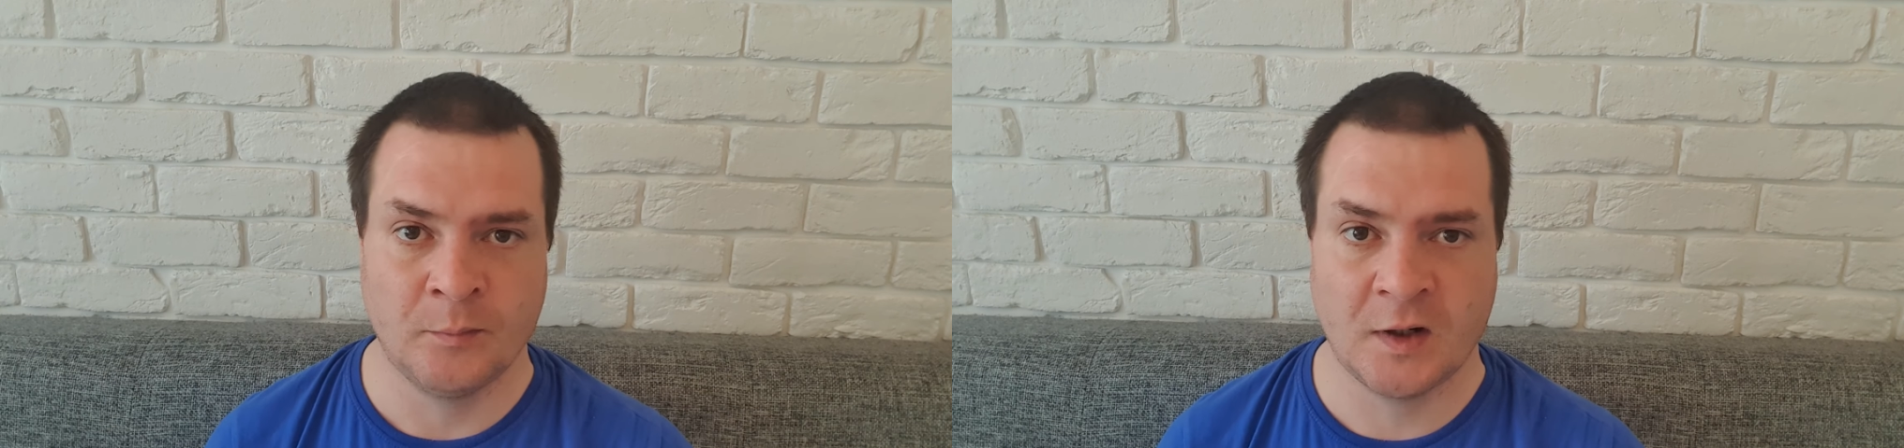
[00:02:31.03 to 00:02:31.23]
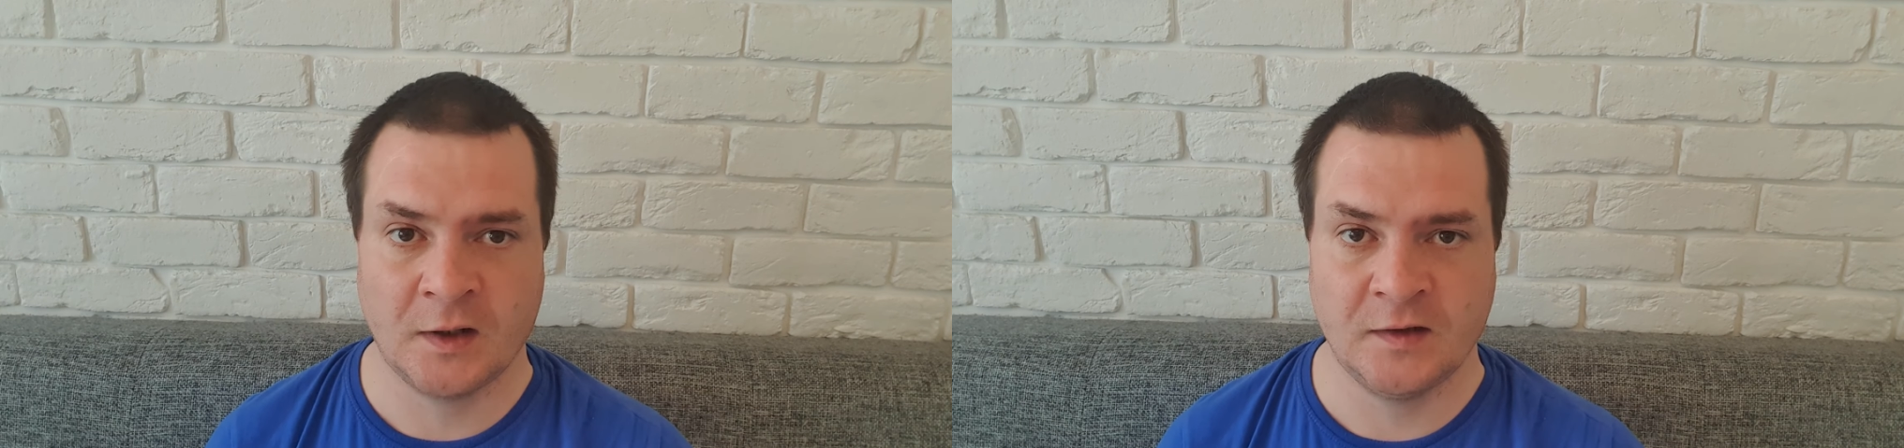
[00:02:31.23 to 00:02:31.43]

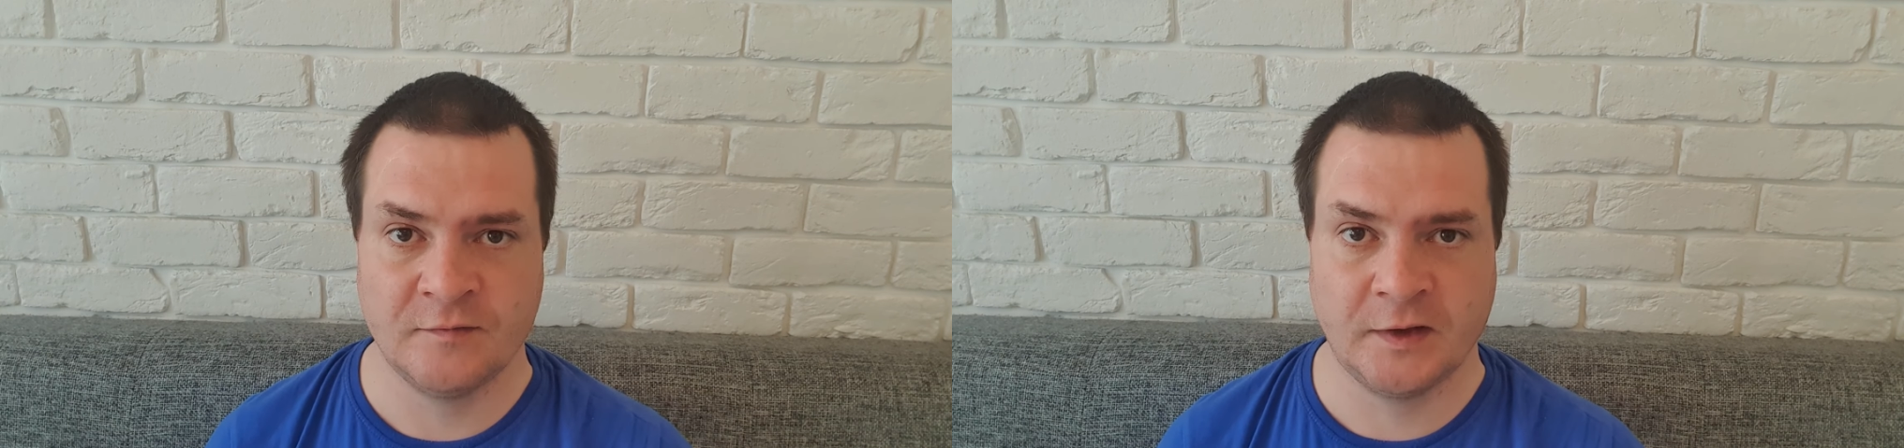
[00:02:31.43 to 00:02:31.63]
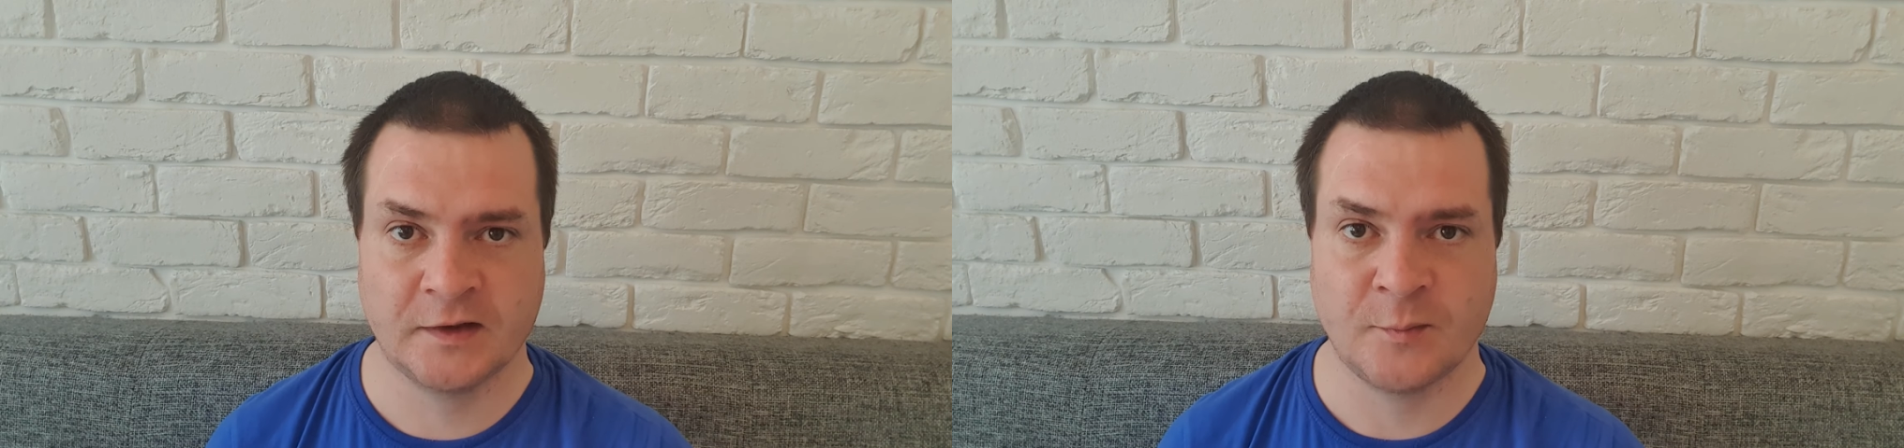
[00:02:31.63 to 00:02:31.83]
моральный
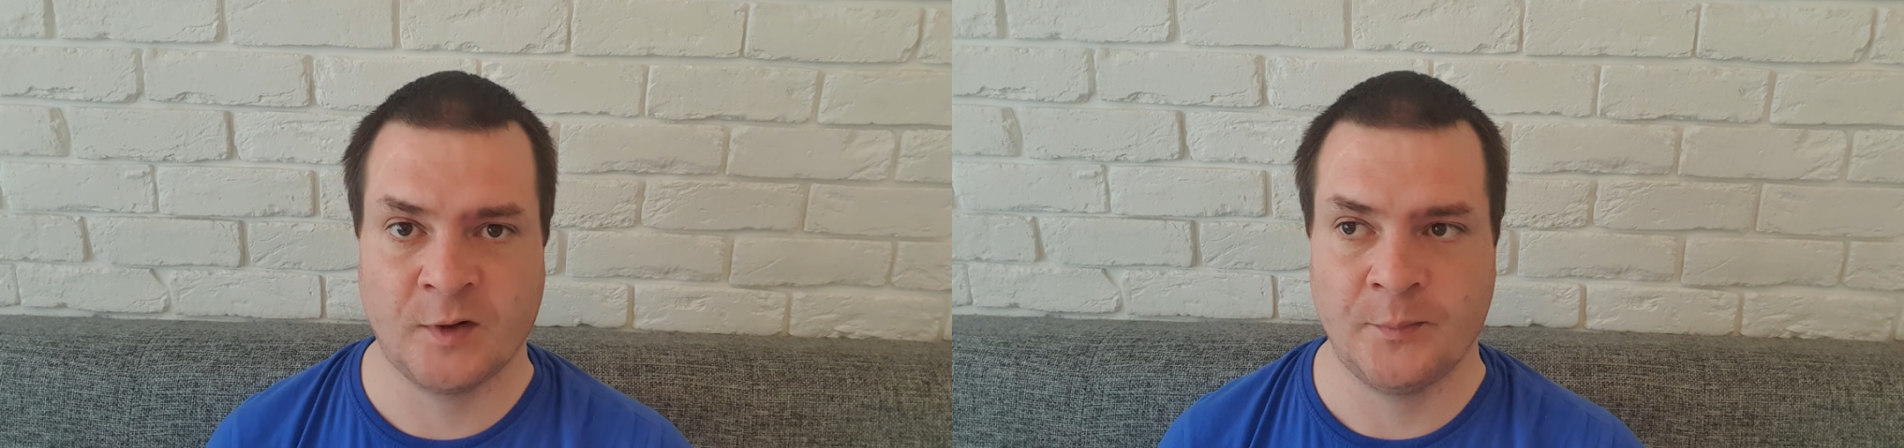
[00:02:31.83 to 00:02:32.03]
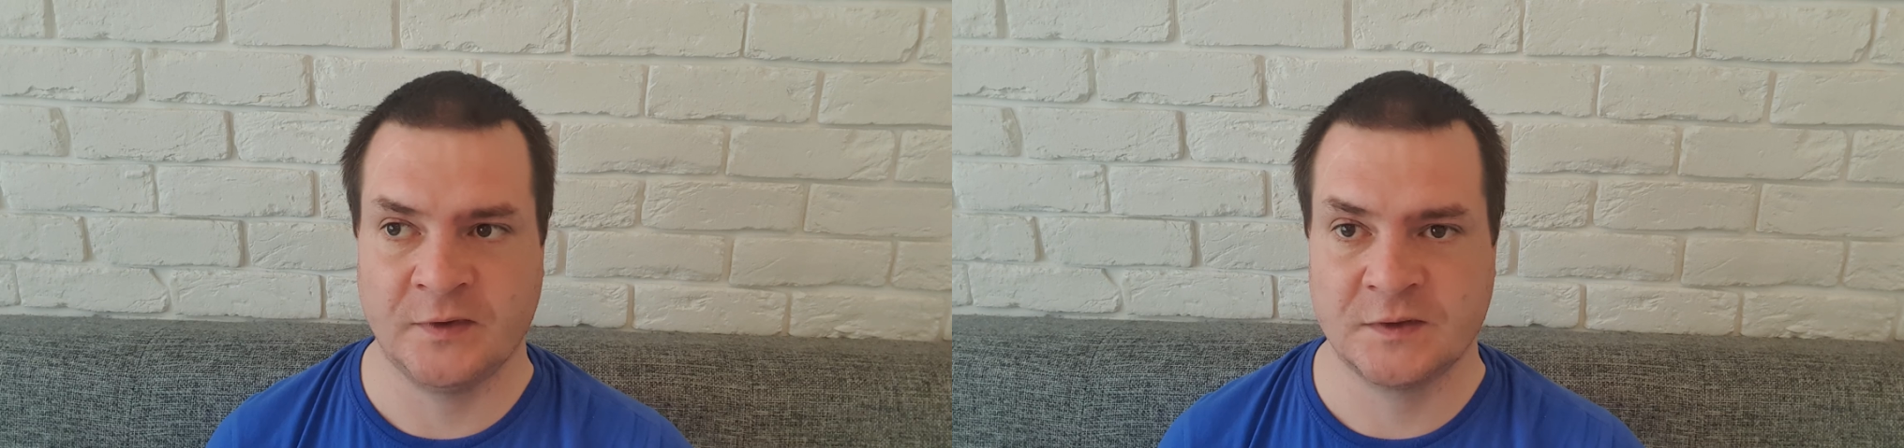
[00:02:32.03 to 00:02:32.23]
вред, там,
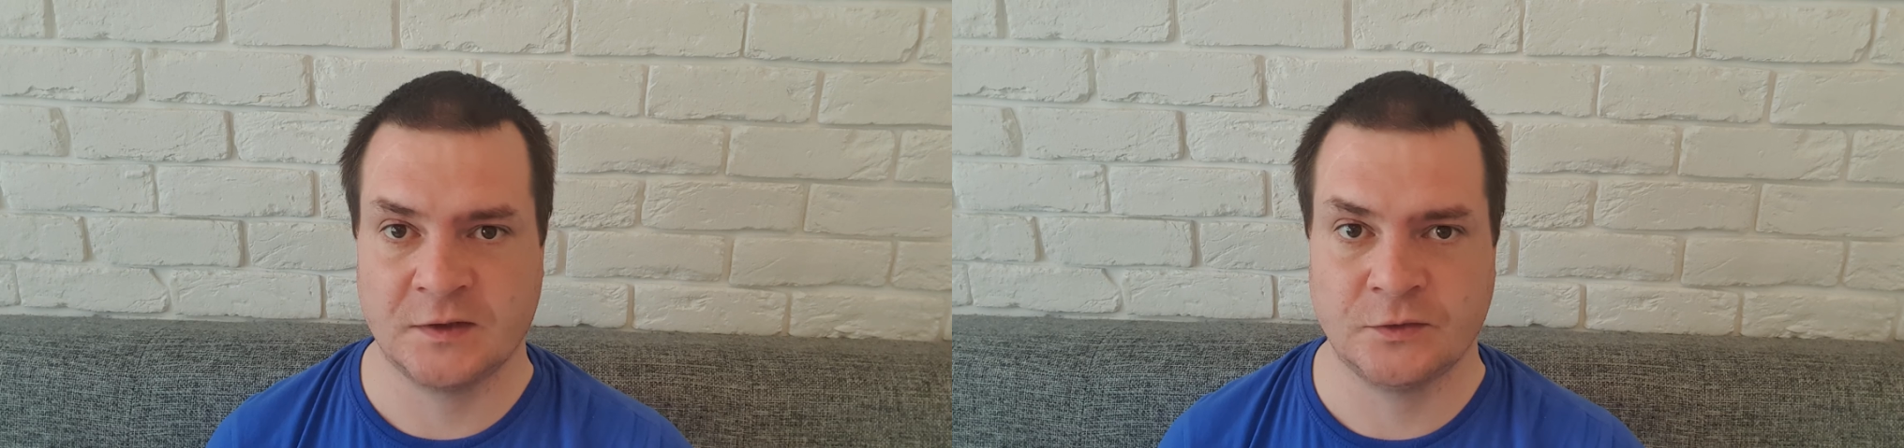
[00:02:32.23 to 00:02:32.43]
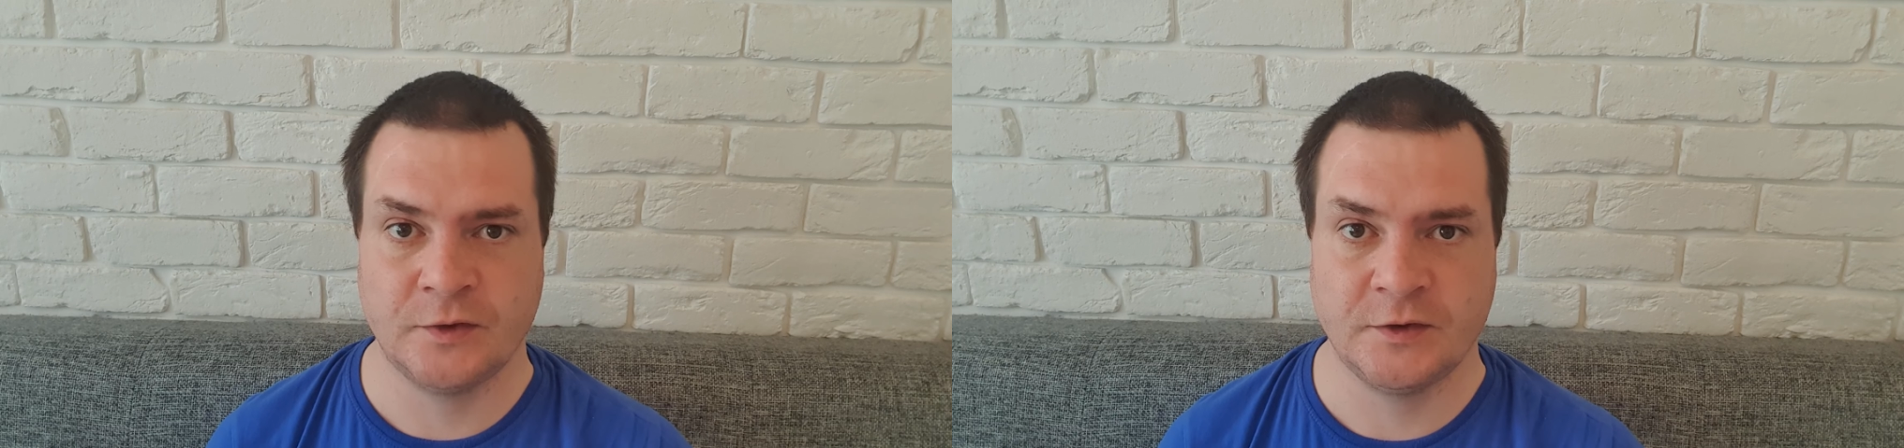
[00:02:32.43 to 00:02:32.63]
компенсацию